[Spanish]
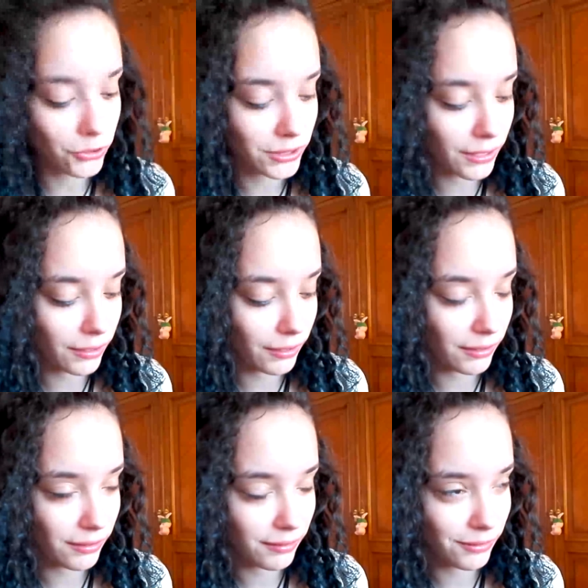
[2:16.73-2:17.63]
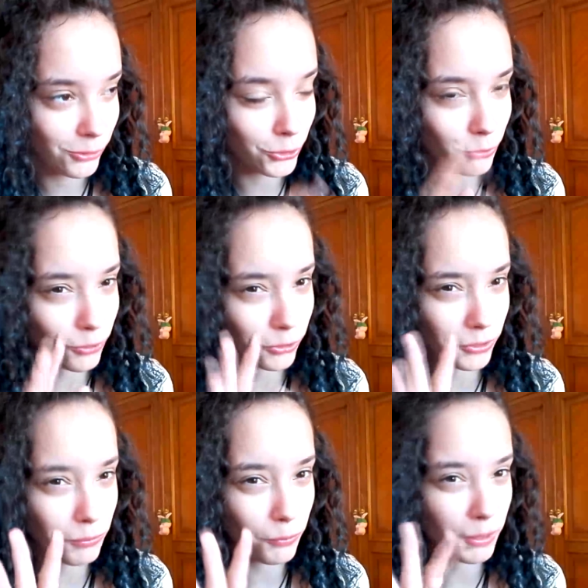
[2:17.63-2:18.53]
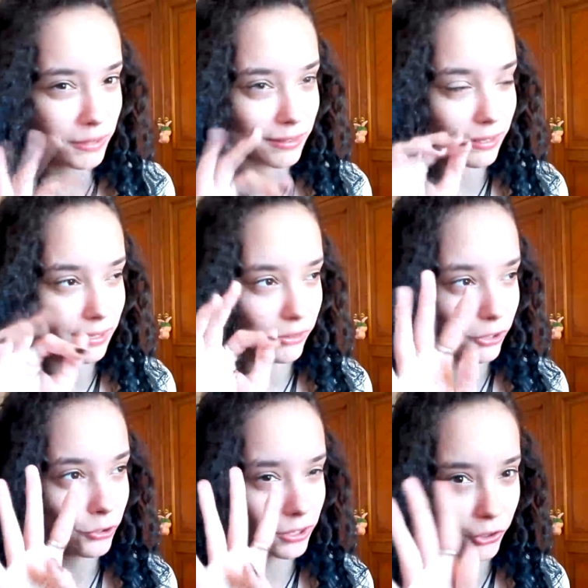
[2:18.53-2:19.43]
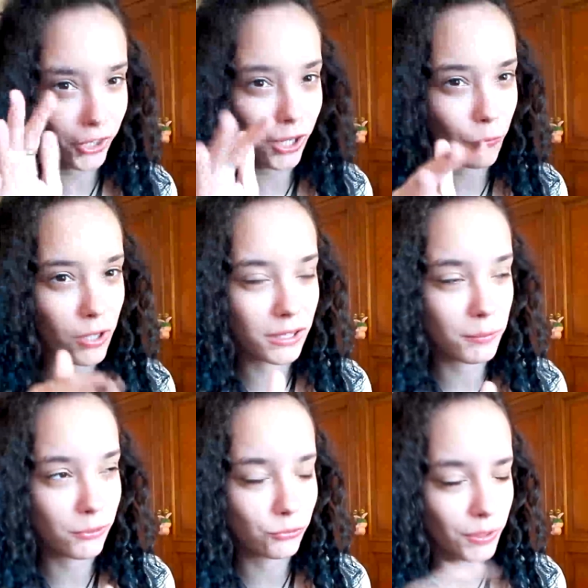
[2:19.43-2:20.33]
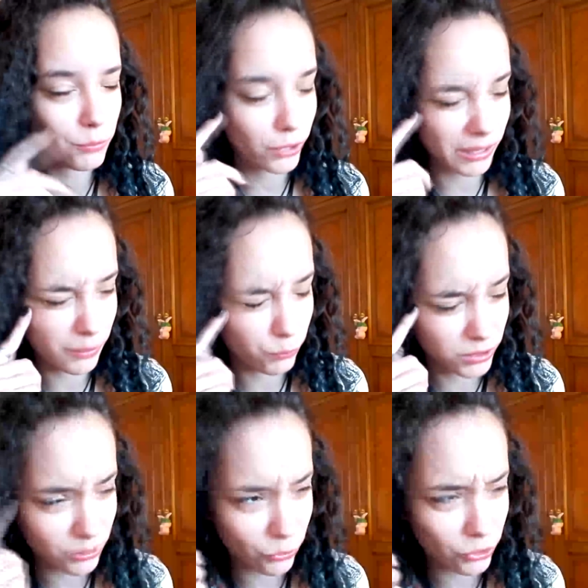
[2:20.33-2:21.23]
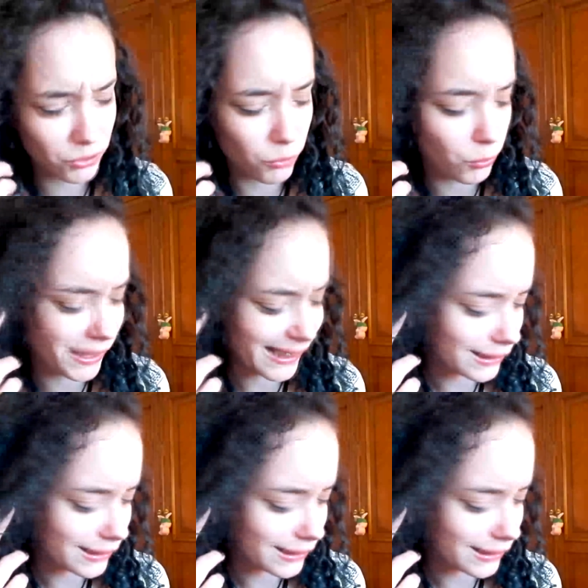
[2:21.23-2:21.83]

sé, no sé cuánto tiempo voy a estar haciendo tercera o cuarta pregunta porque después seguro se me olvida.